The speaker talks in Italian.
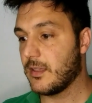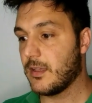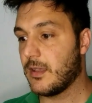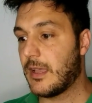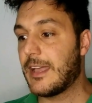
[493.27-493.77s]

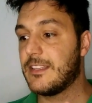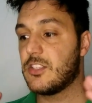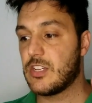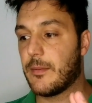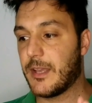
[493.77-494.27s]
eh, ad
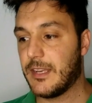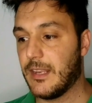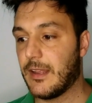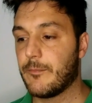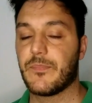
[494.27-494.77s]
Igea
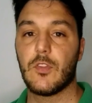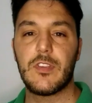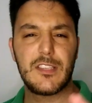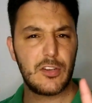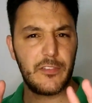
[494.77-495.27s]
Marina.
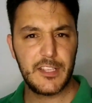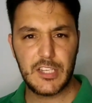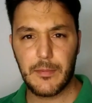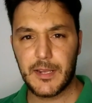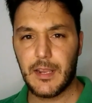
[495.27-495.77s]
Dove si trova
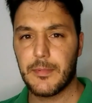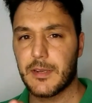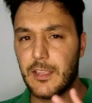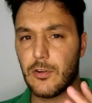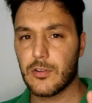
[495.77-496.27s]
Igea Marina?
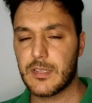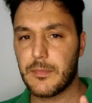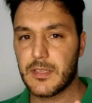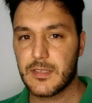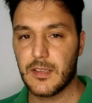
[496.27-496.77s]
Per chi non lo
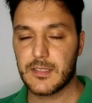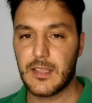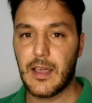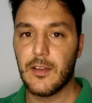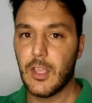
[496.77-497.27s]
sapesse
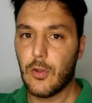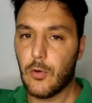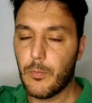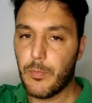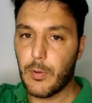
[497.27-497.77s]
sta
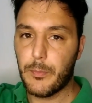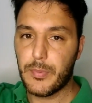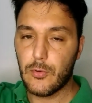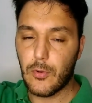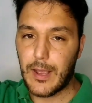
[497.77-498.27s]
un po'
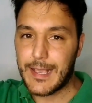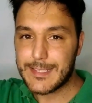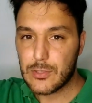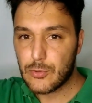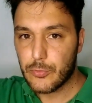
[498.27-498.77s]
più a
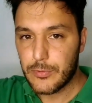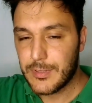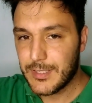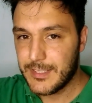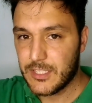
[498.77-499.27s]

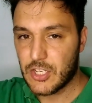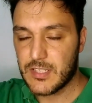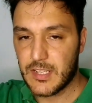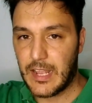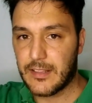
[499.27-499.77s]
sud di
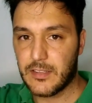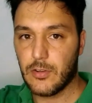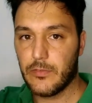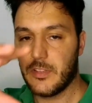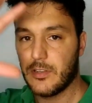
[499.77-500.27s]

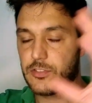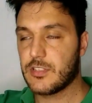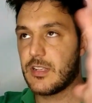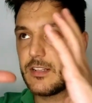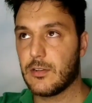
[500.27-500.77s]
Cesenatico, vi dico
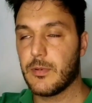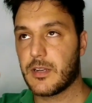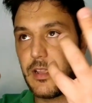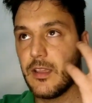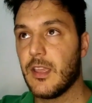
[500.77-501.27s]
Cesenatico
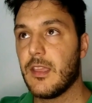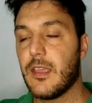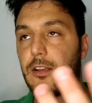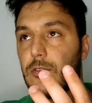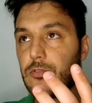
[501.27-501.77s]
perché
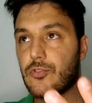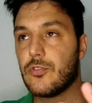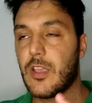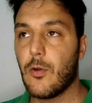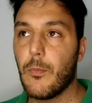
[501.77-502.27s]
è
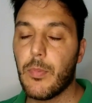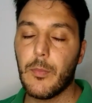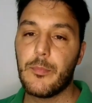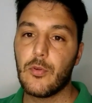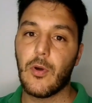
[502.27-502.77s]
conosciuta, è un
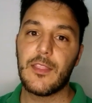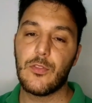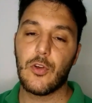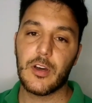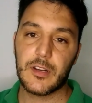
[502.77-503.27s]
po' più a
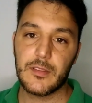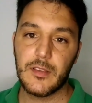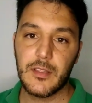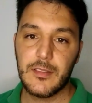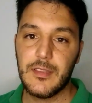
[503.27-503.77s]

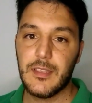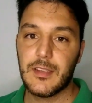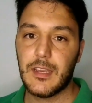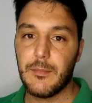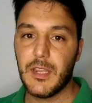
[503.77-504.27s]
nord
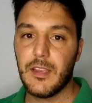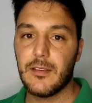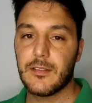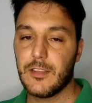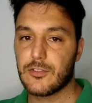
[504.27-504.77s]
di
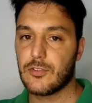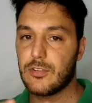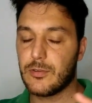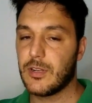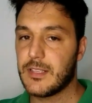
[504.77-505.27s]
Rimini. Io sono
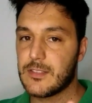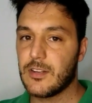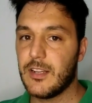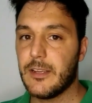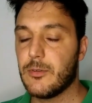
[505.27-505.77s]
di quelle
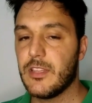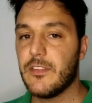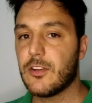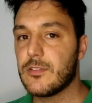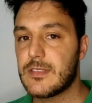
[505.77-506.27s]
zone lì, quindi
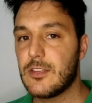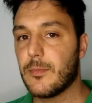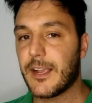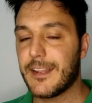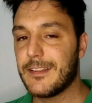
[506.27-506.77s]
vi
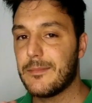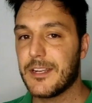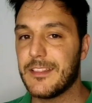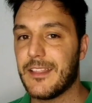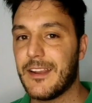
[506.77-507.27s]
consiglio magari di
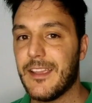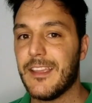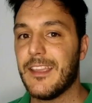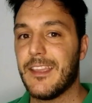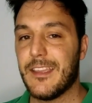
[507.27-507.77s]
prendere
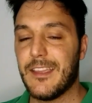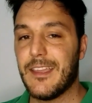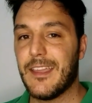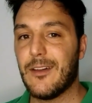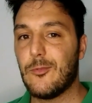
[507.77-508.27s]
eh,
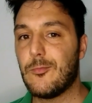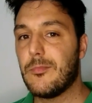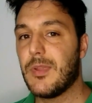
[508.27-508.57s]
un